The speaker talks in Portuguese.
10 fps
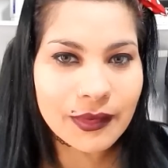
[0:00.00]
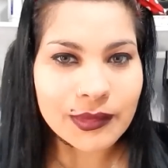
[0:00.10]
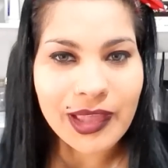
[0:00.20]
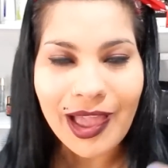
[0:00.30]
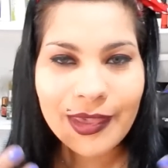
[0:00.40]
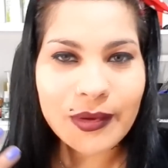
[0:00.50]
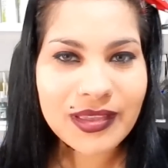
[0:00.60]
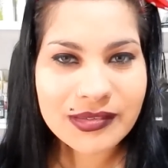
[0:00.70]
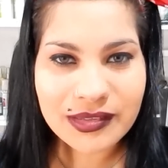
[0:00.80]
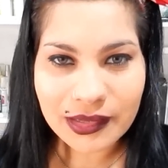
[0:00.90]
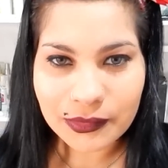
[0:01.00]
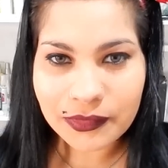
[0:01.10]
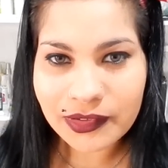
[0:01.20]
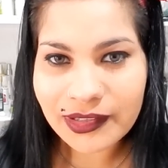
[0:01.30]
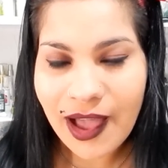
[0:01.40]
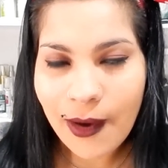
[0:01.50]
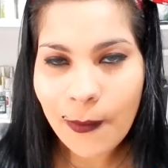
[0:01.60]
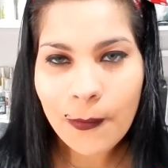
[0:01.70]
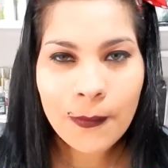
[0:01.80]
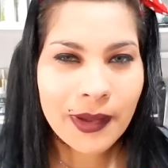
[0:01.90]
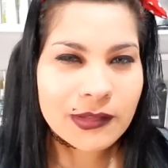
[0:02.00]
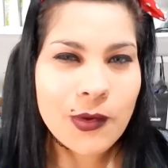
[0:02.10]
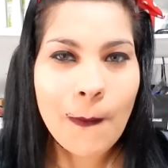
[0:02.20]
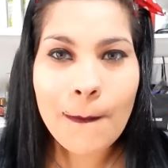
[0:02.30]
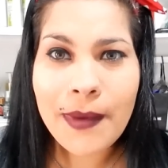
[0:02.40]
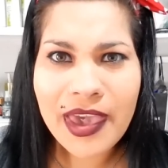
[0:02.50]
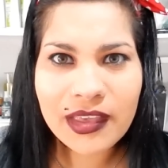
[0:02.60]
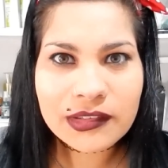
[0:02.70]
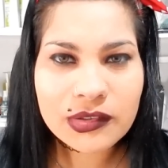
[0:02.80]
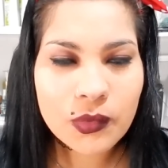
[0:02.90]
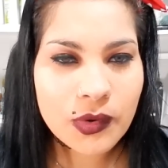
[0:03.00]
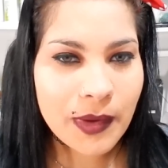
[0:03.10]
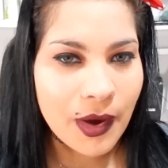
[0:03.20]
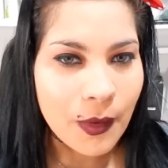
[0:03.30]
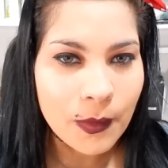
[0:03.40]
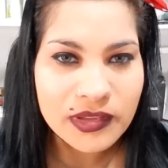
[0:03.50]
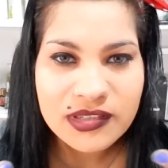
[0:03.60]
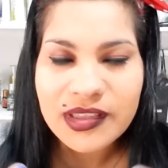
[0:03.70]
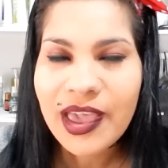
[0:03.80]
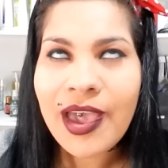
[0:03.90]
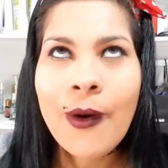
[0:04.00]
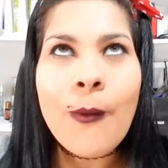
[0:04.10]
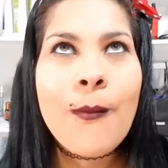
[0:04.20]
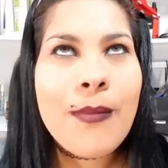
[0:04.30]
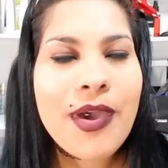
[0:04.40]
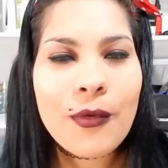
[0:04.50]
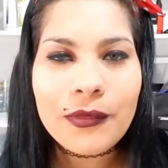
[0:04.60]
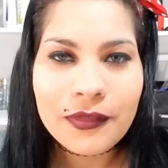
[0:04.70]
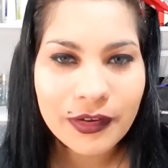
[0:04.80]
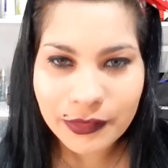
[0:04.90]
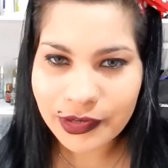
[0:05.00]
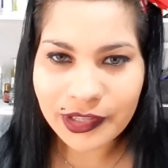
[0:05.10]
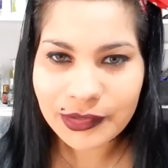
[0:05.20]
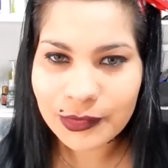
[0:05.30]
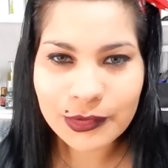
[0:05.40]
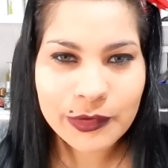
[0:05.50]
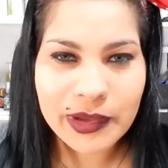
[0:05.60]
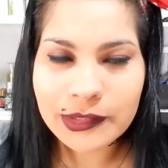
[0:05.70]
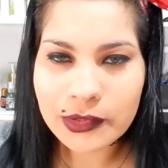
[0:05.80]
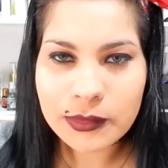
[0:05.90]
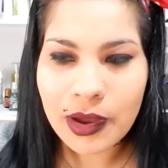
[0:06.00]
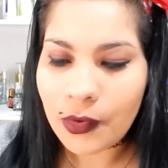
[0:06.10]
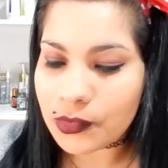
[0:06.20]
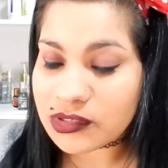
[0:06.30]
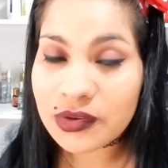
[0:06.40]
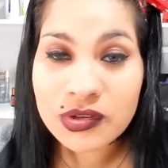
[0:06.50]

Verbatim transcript: Então tá aí o resultado final, um batom bem escuro marrom, esse é o meu favorito dos batons marrons.